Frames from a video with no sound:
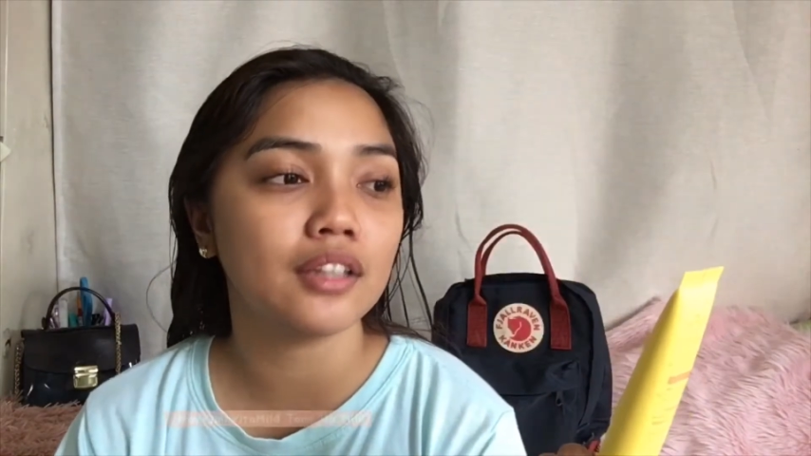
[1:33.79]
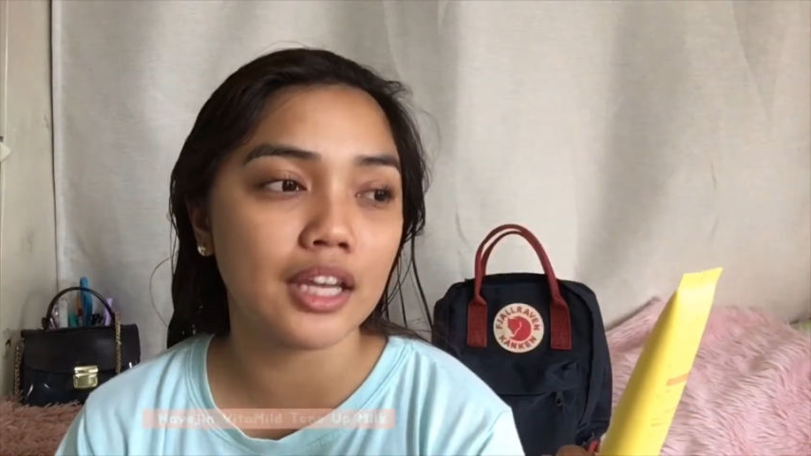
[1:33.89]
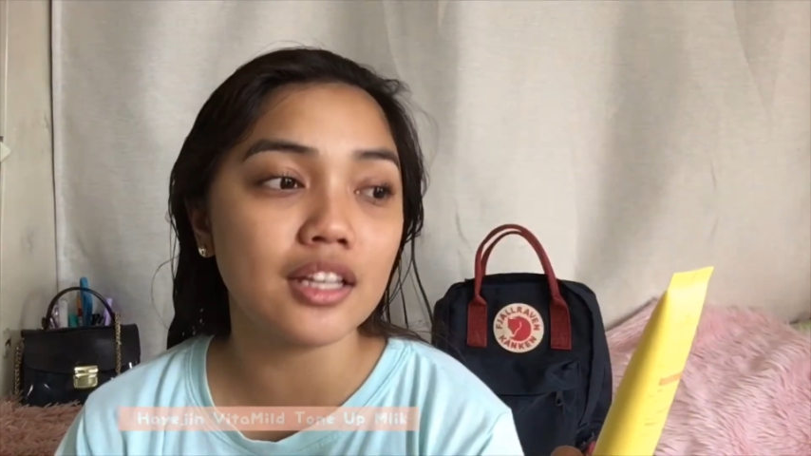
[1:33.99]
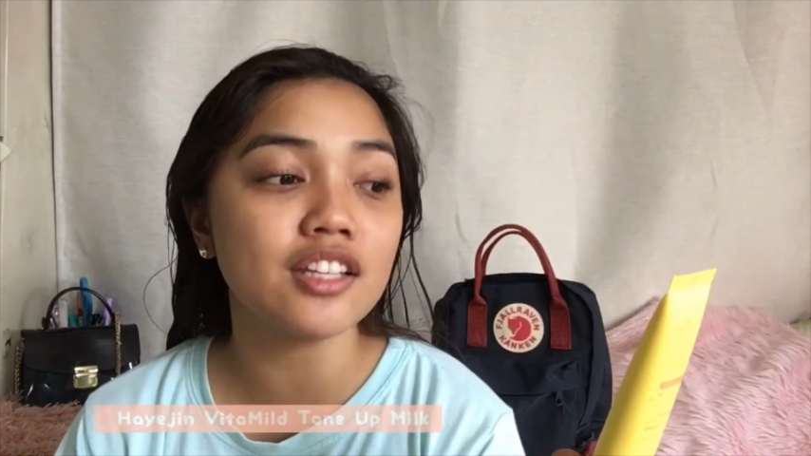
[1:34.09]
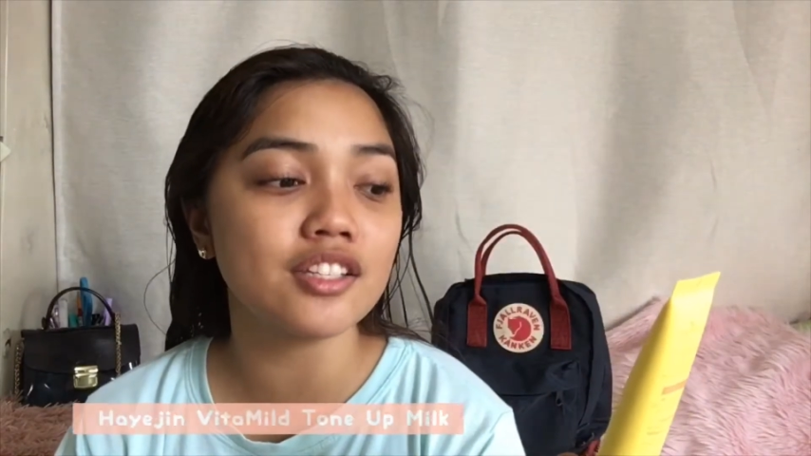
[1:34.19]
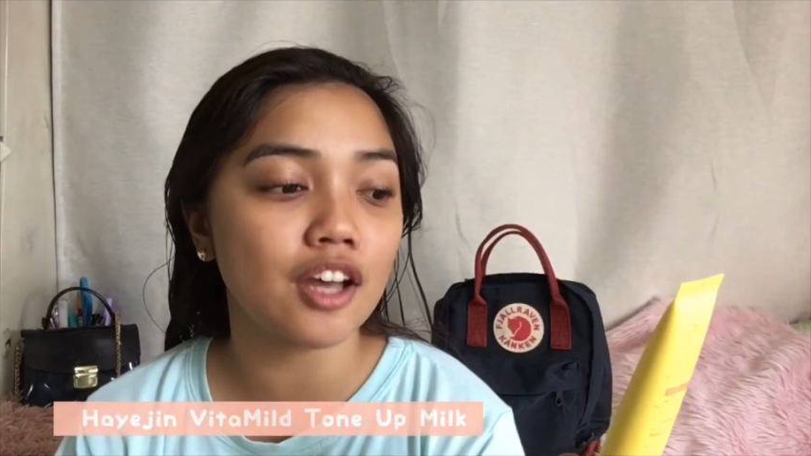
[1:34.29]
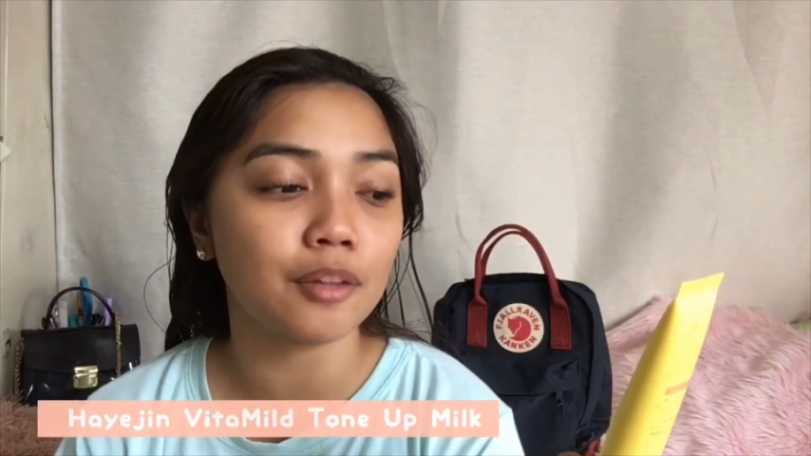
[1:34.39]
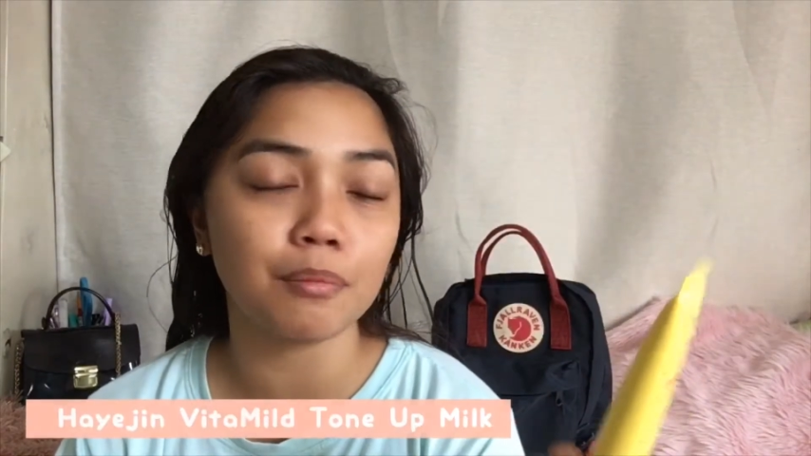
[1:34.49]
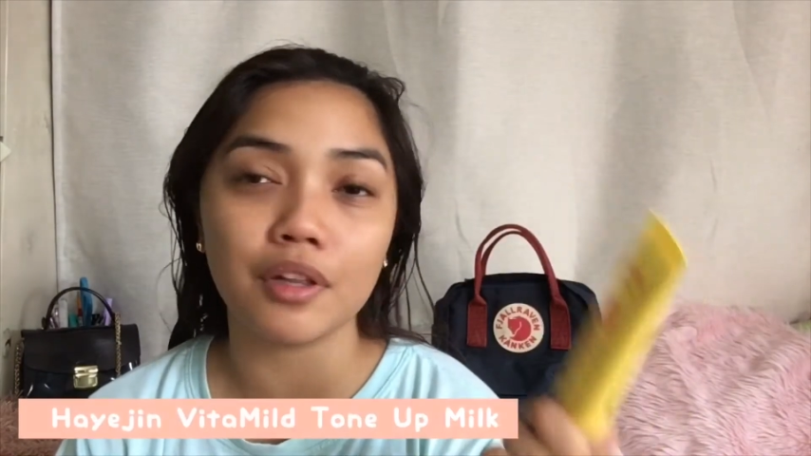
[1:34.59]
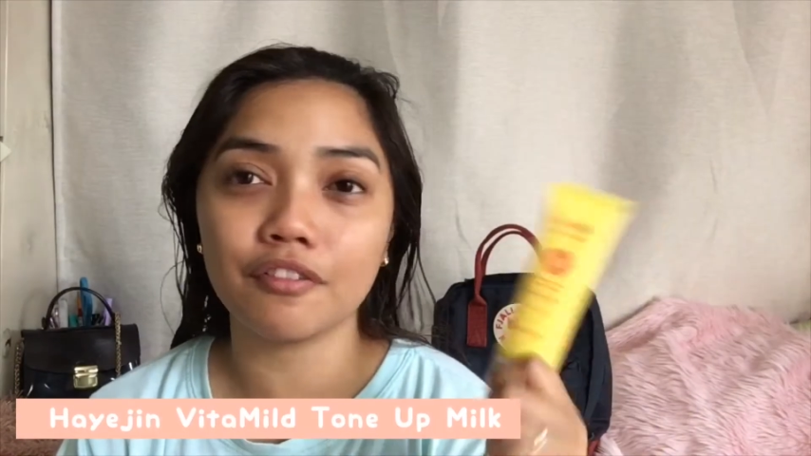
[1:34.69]
Daily
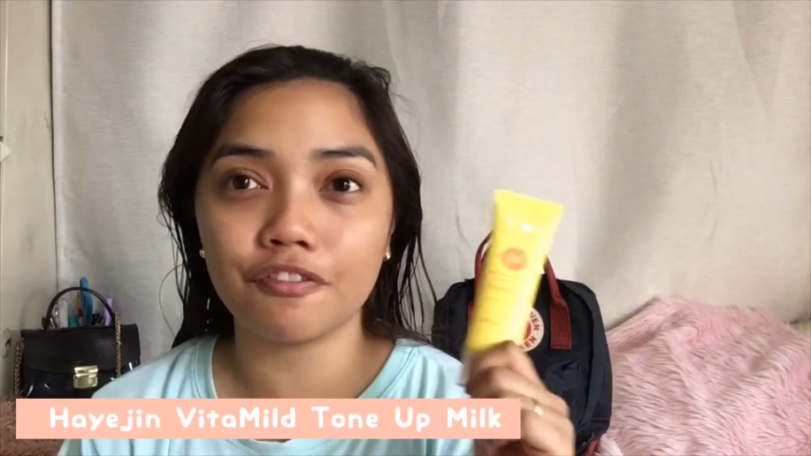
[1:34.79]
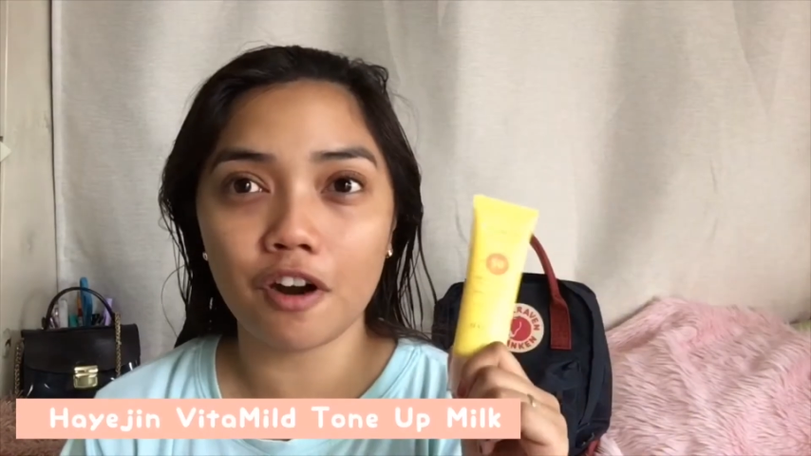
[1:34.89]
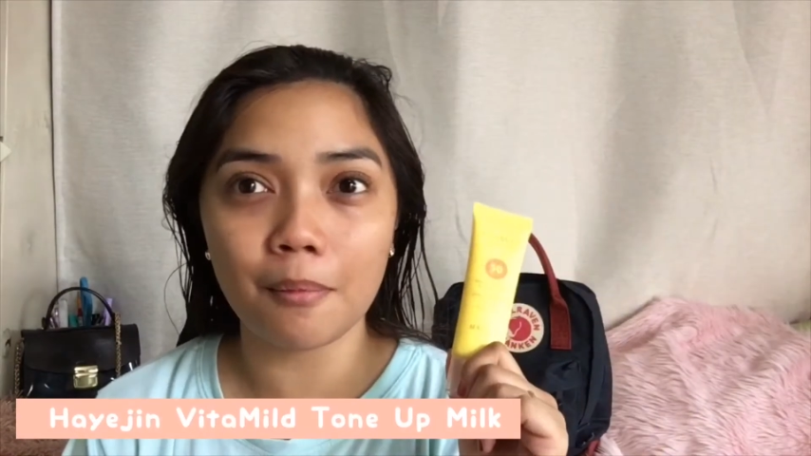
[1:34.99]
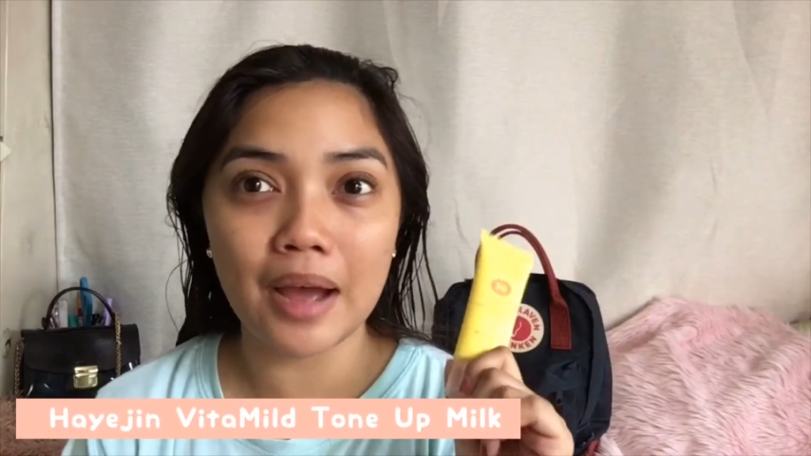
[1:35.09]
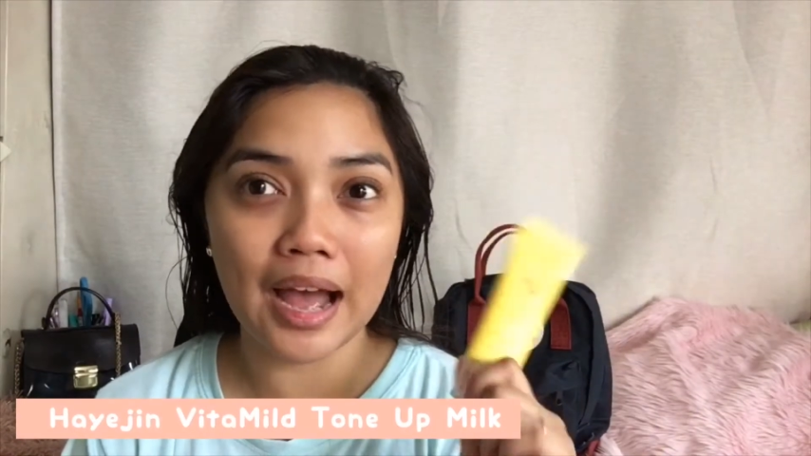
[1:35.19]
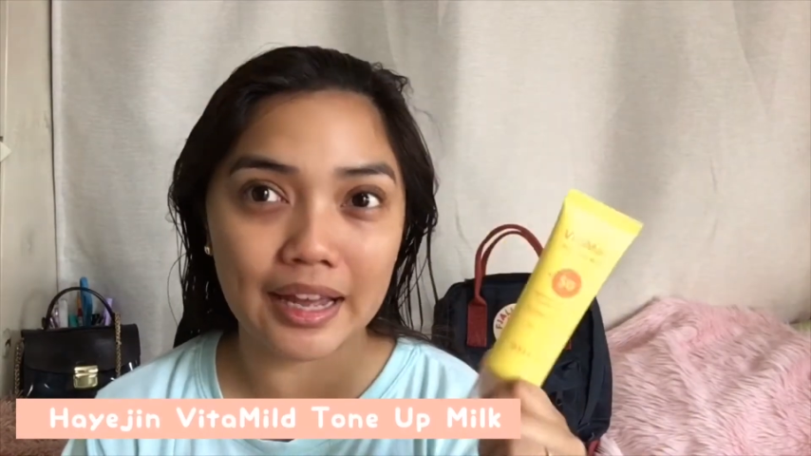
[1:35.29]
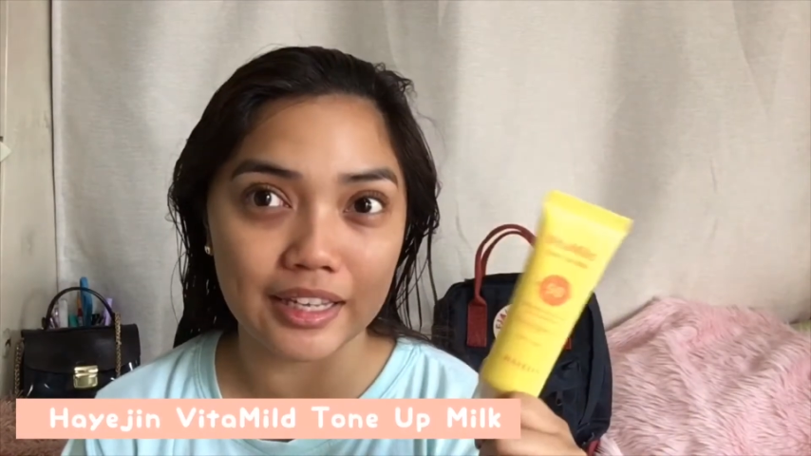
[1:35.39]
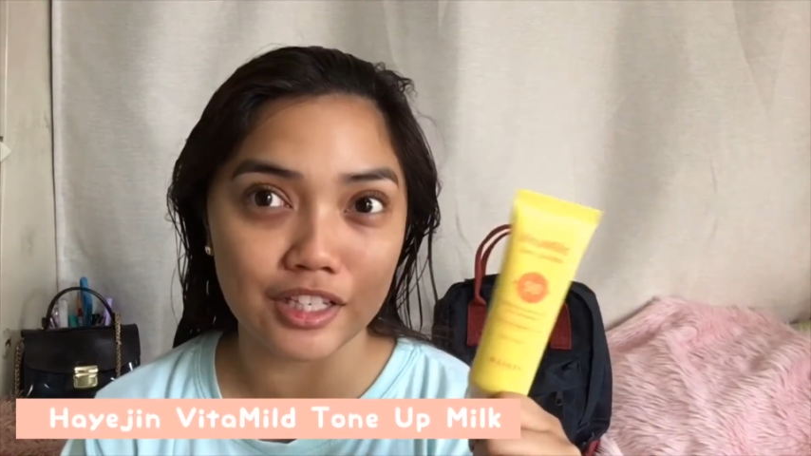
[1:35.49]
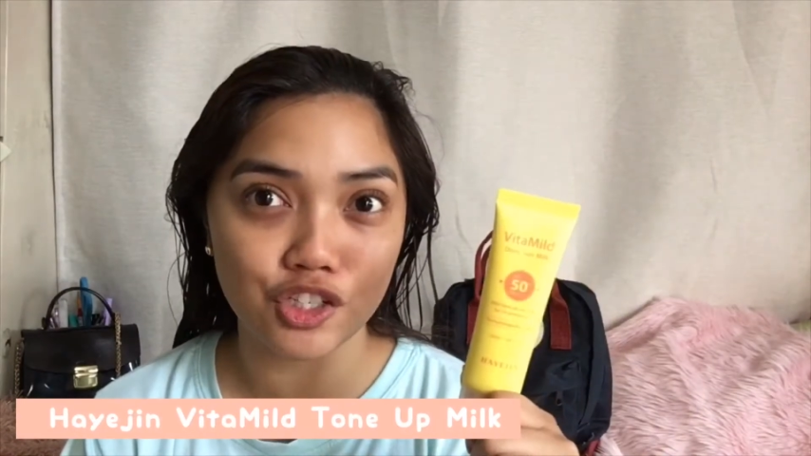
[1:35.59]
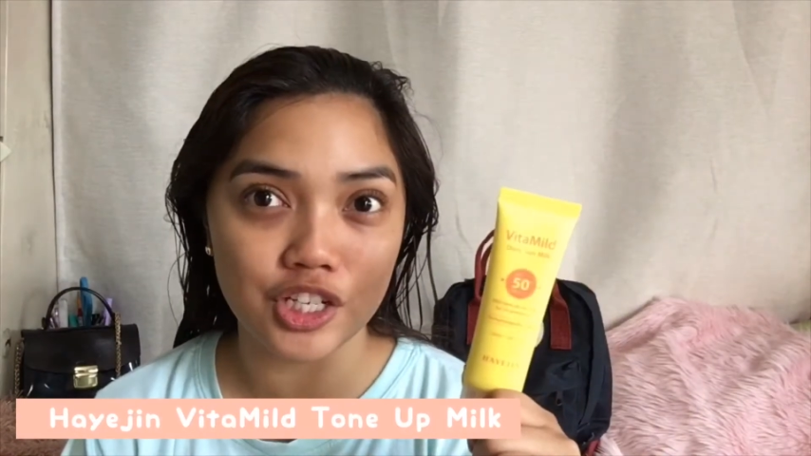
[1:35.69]
Sun Milk from
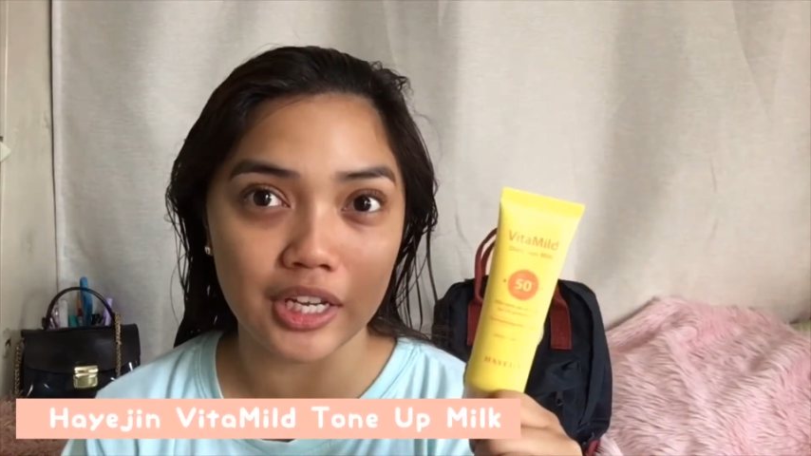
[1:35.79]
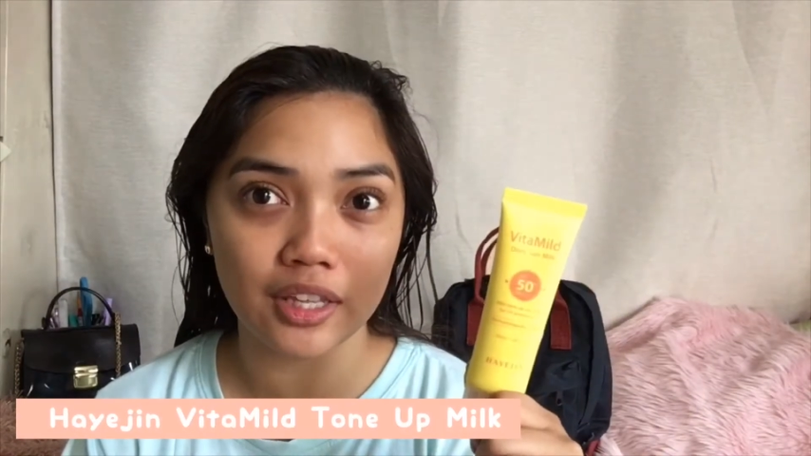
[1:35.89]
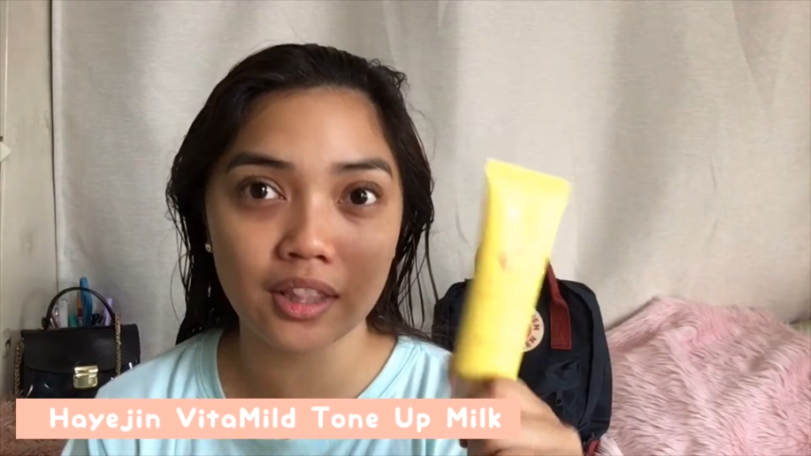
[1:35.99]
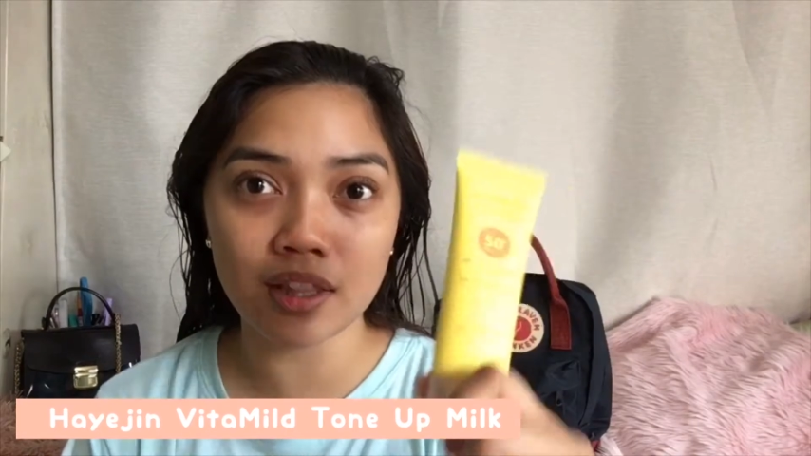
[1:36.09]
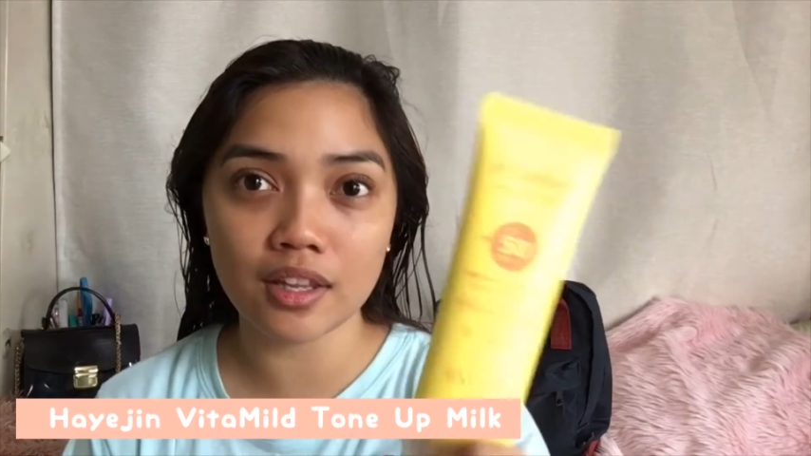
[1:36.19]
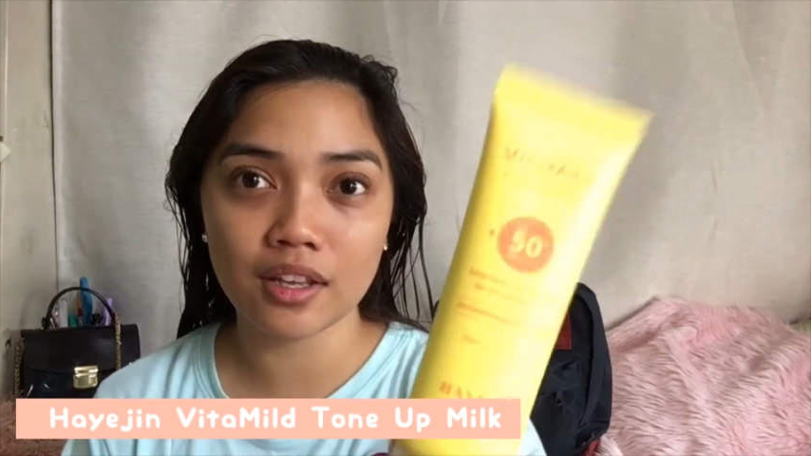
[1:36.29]
Hygiene.